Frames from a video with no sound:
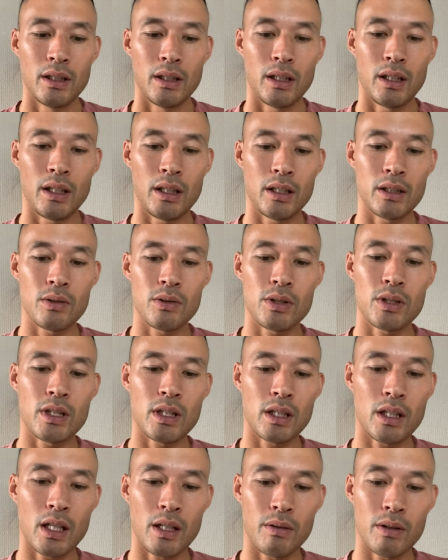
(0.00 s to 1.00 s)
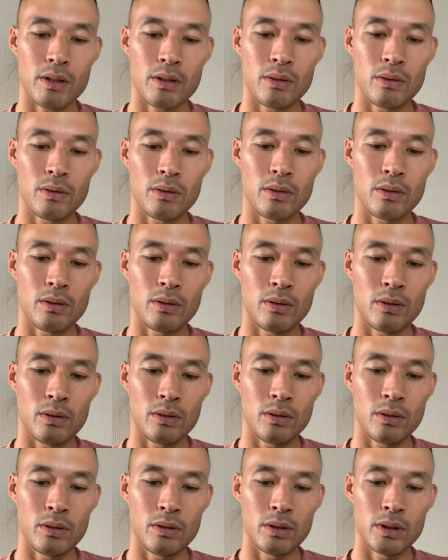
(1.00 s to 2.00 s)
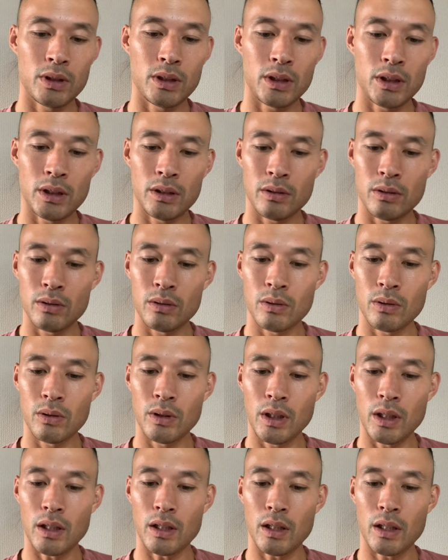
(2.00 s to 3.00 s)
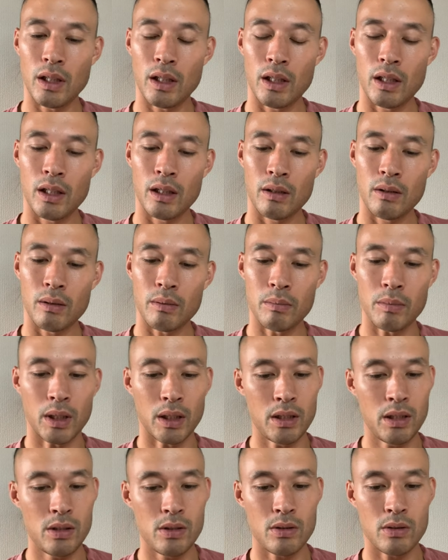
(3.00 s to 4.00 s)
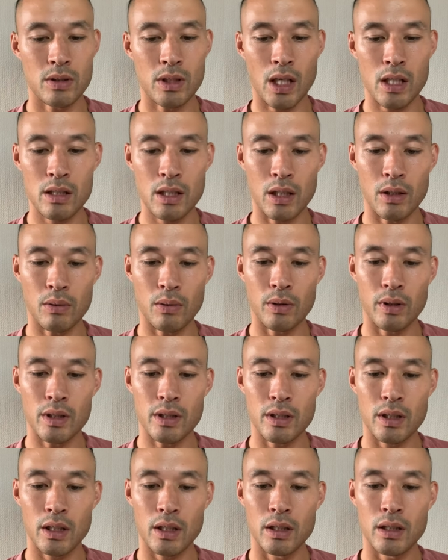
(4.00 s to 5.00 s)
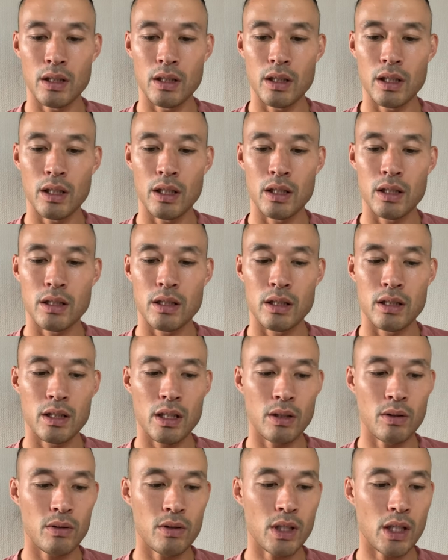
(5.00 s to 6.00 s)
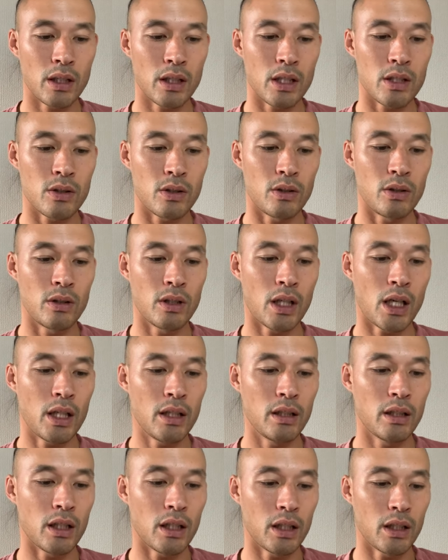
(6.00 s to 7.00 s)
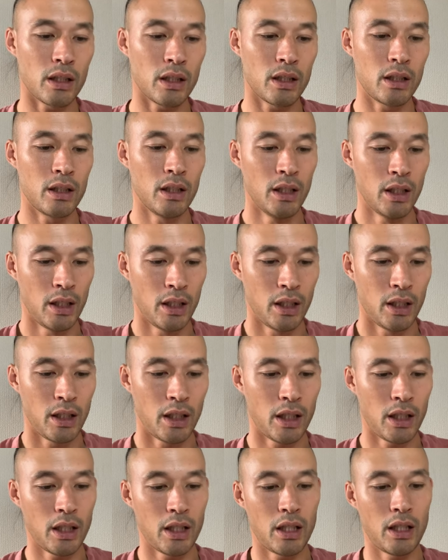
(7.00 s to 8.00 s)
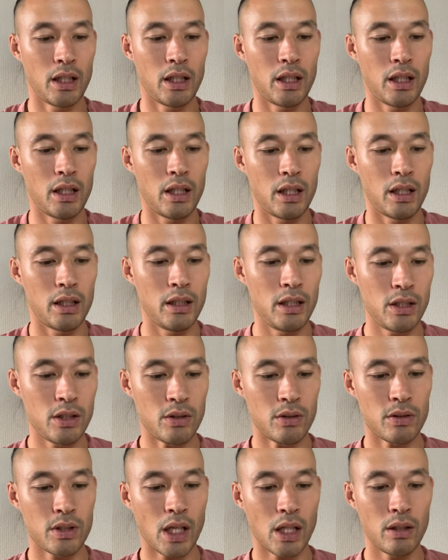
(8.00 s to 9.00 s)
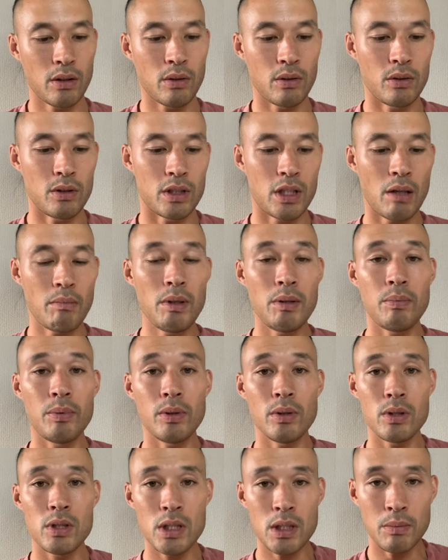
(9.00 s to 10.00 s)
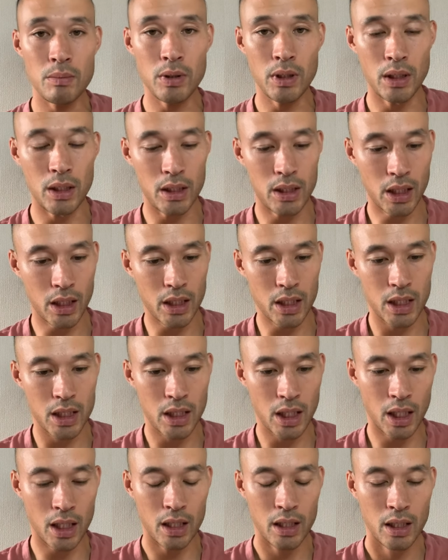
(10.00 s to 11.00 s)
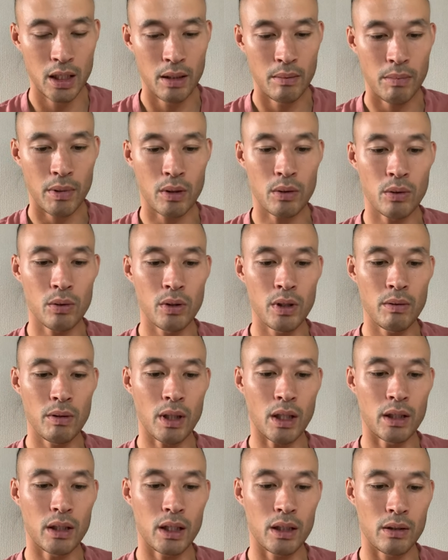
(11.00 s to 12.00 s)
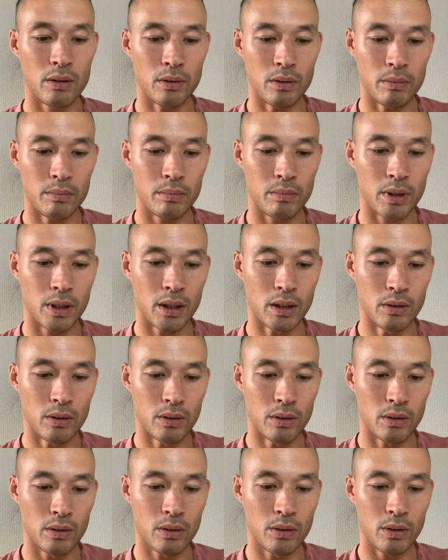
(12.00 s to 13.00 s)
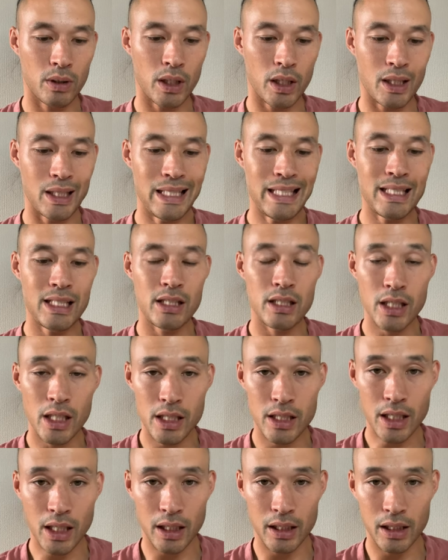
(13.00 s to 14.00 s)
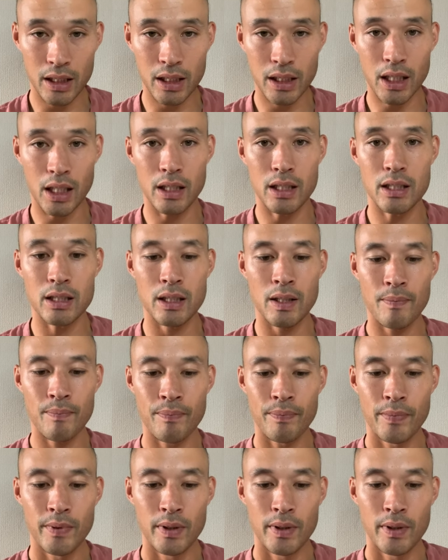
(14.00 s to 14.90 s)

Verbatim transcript: えー、そして彼はそのシーズン後に、えー、これはまあ23歳の時ですね、えー、シアトルサンダーズアンダー、えー、23というセミプロチームに移籍して、まあ、ここではなんと、あのー、合計1試合しか出てないんですね。